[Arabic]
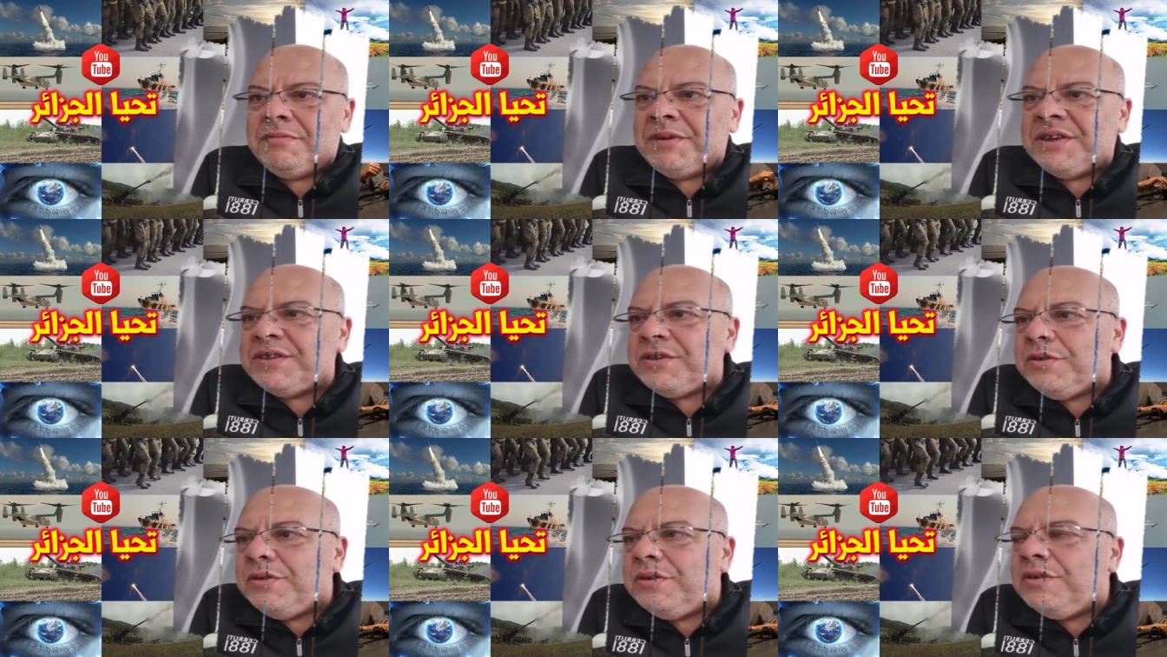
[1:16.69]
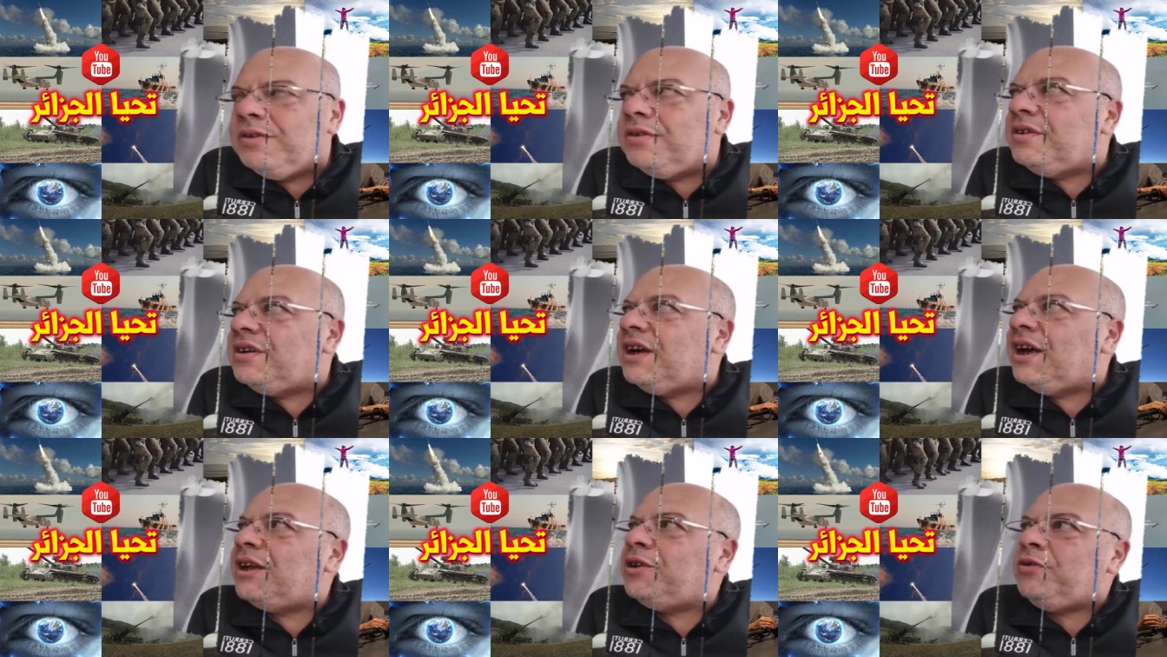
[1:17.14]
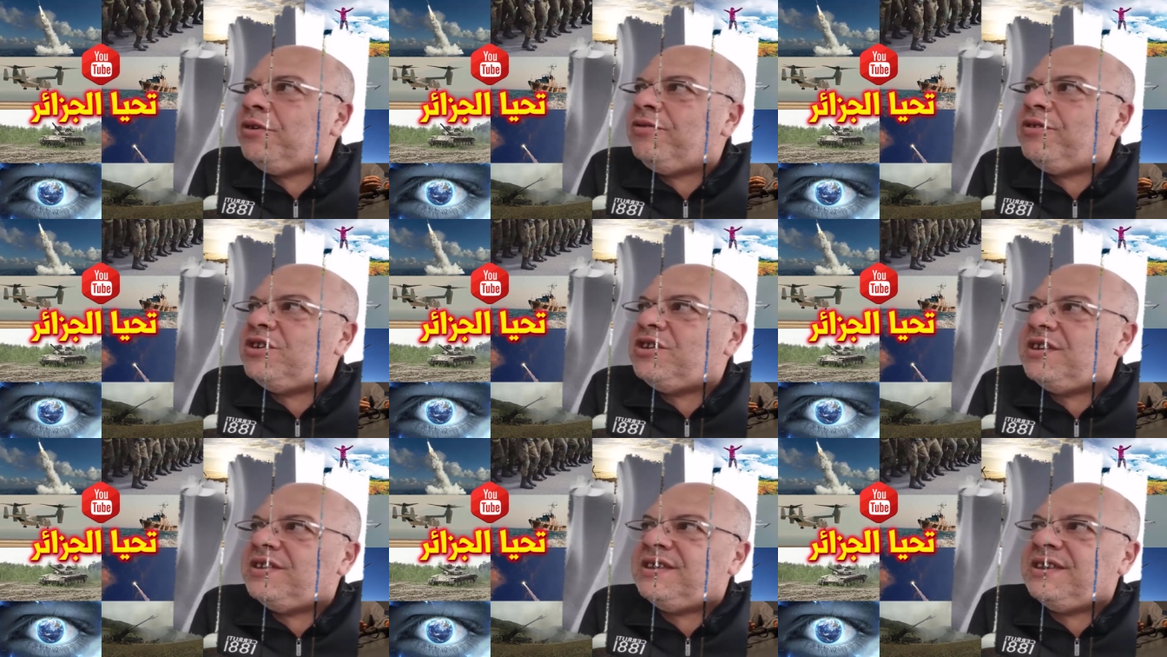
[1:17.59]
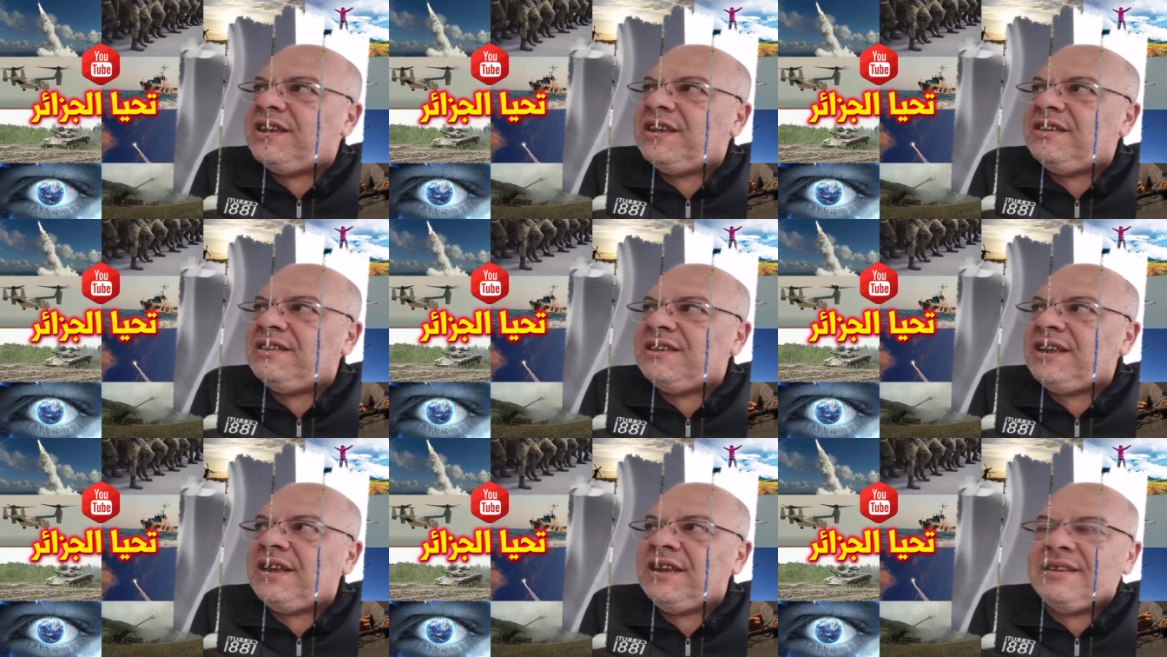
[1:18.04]
باسكو غدوه في
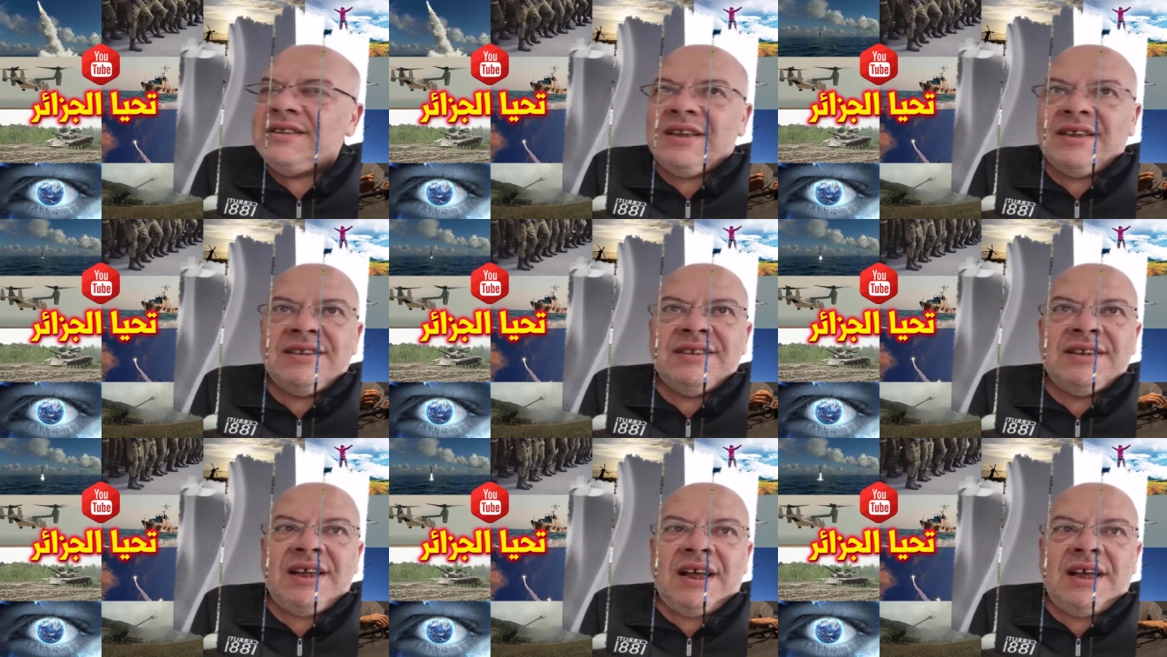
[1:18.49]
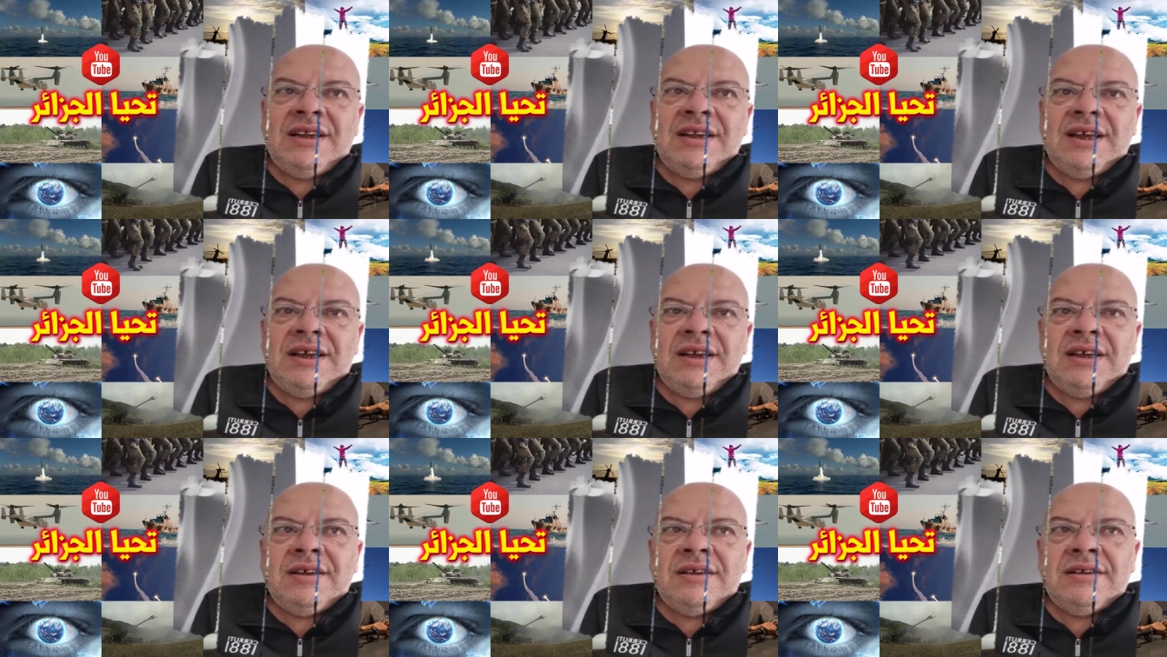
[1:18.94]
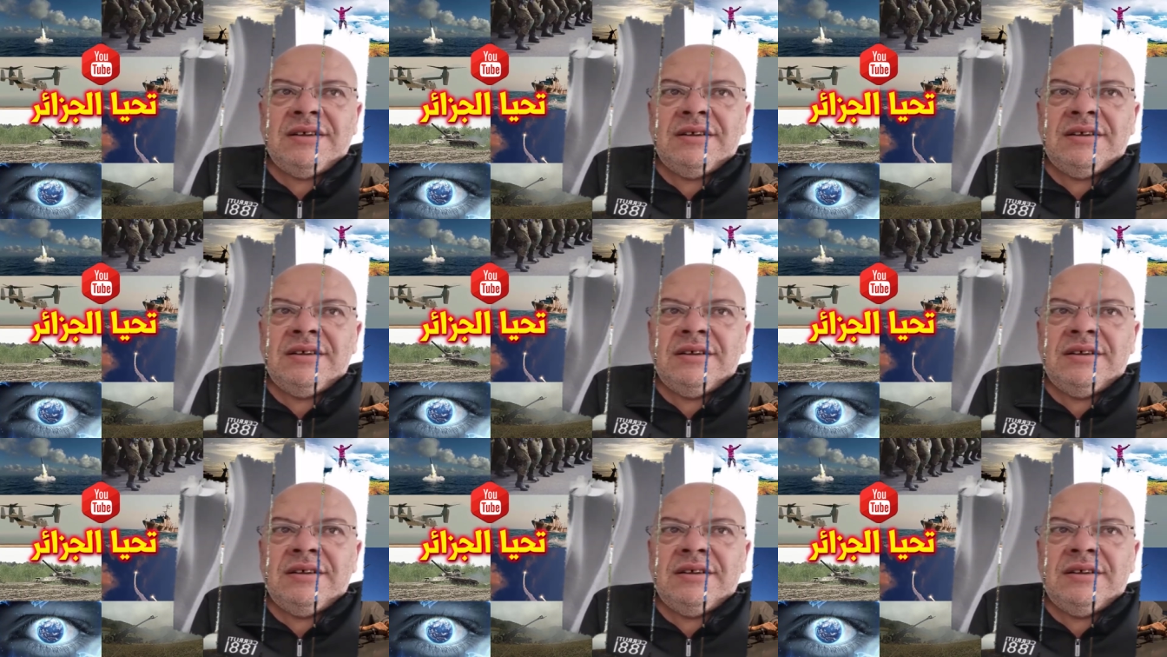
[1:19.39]
الجزائر نتاعنا تاع الصح هنايا